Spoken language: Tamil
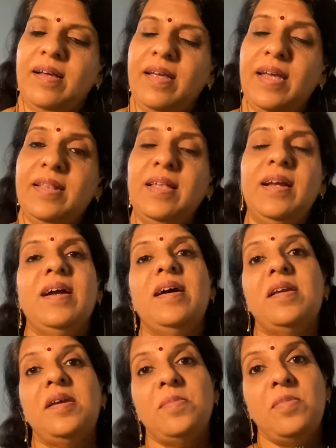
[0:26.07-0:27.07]
எந்த
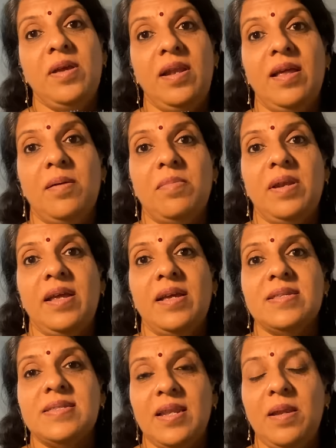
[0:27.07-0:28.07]
காரணமும் இல்லாமலே
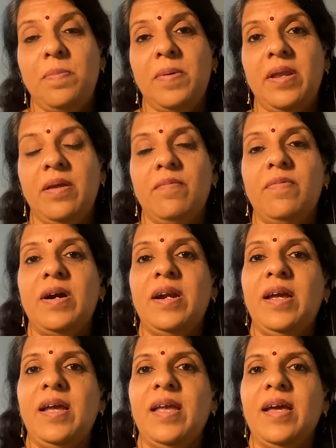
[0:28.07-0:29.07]
சில பேர்
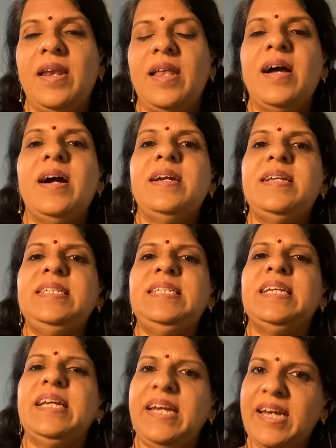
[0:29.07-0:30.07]
வாழ்க்கையால் அடித்து
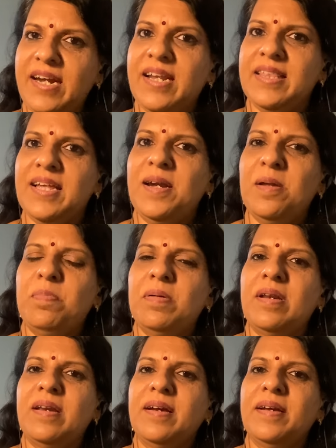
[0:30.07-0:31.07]
கீழே
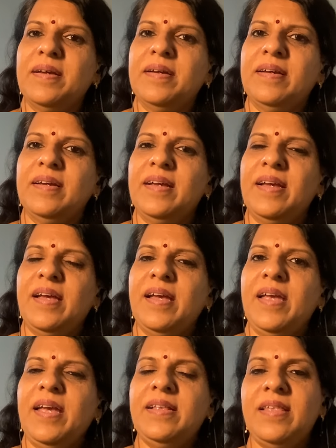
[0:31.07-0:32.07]
தள்ளப்படுறாங்க
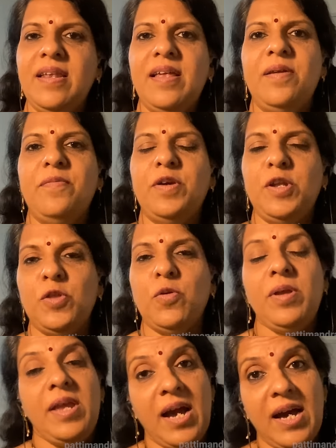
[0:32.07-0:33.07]
எதனால் விழுந்தோம்
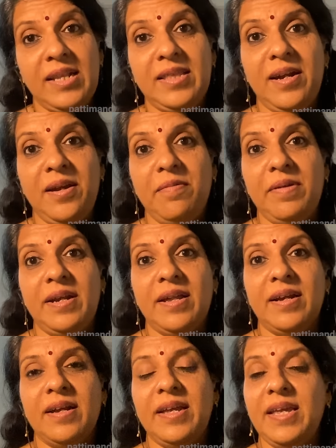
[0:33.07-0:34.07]
யார் தள்ளி
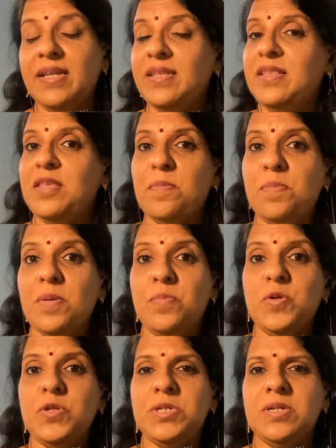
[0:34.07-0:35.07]
விட்டாங்க எது தப்பாக
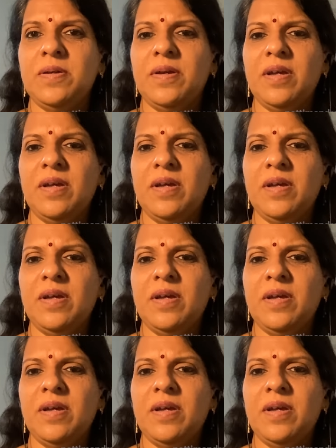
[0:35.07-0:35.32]
போச்சு